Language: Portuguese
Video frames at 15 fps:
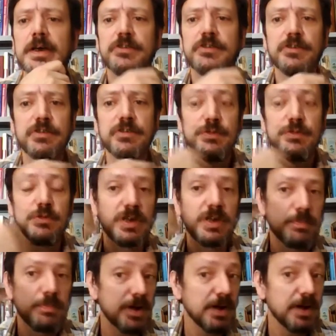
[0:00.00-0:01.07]
A gente viu que
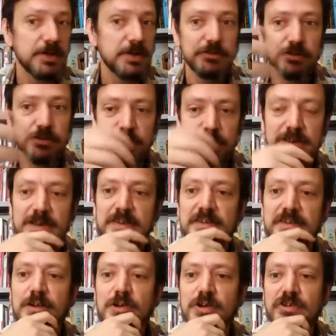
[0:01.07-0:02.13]
para Aristóteles
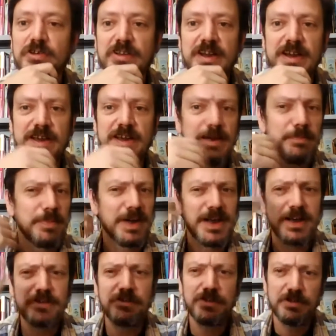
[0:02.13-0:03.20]
a lógica era
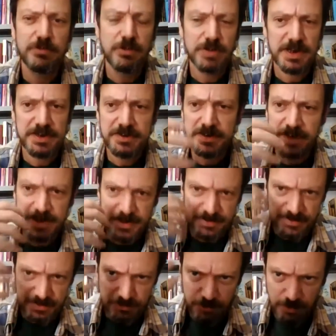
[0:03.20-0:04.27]
parte de qualquer
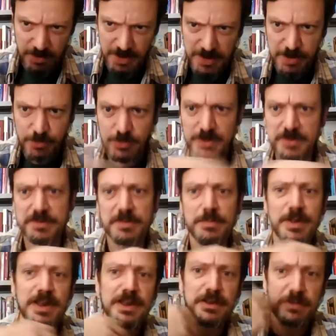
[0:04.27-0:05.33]
ciência, de qualquer
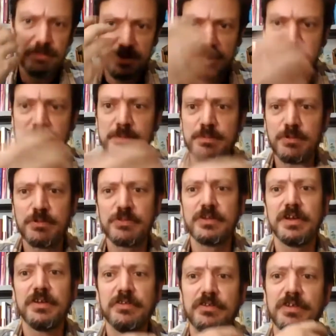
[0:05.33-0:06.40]
conhecimento e assim por
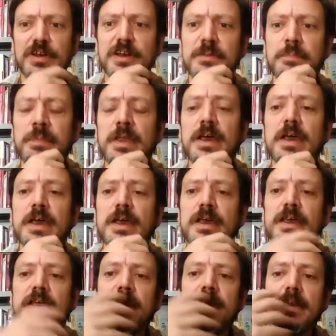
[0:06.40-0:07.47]
diante, né?
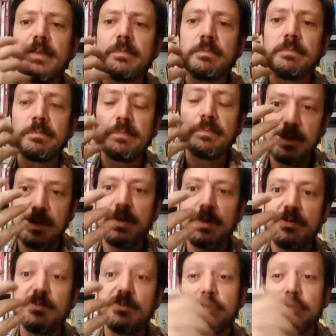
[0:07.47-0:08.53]
E
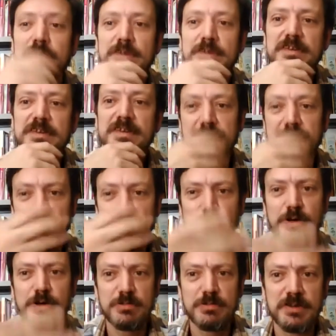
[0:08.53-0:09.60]
também disse para vocês que,
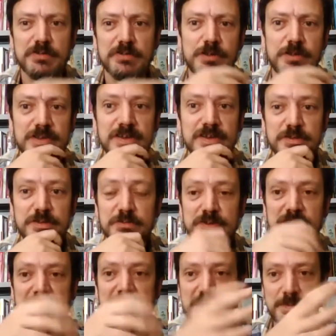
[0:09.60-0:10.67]
embora o Aristóteles não
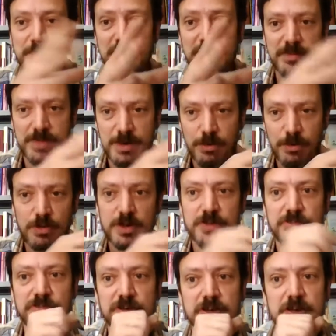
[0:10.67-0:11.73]
usasse a palavra
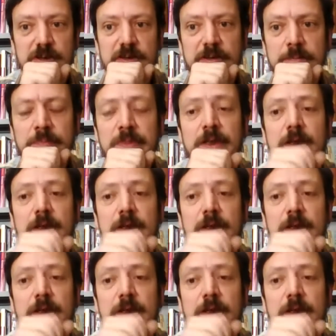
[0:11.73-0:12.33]
lógica, né,